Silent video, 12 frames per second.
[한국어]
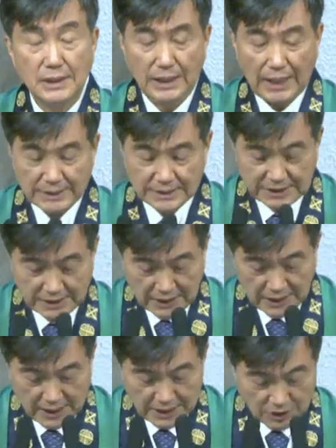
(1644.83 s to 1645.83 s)
한
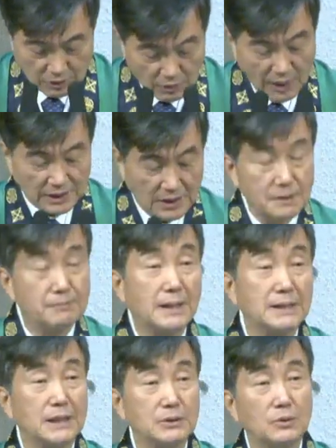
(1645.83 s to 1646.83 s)
지체가 영광을
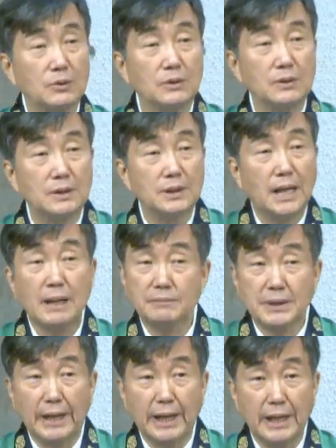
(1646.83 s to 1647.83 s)
받아도
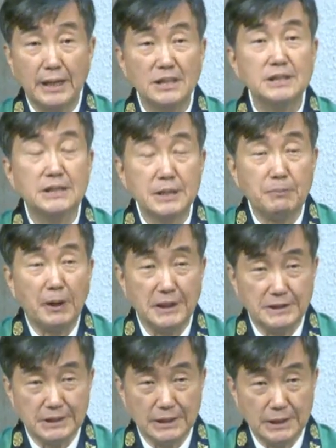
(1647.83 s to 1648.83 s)
함께
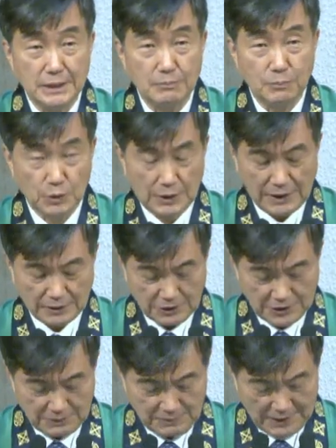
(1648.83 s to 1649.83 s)
기뻐하지 못할
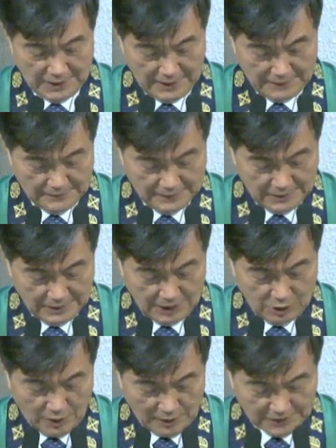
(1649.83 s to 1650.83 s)
것입니다.
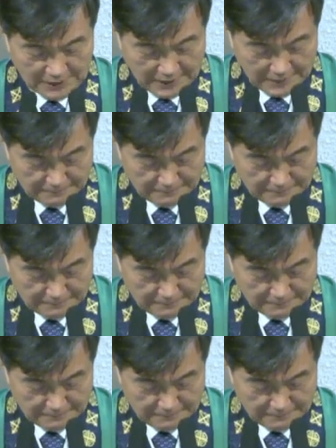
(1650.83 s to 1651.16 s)
기도합시다.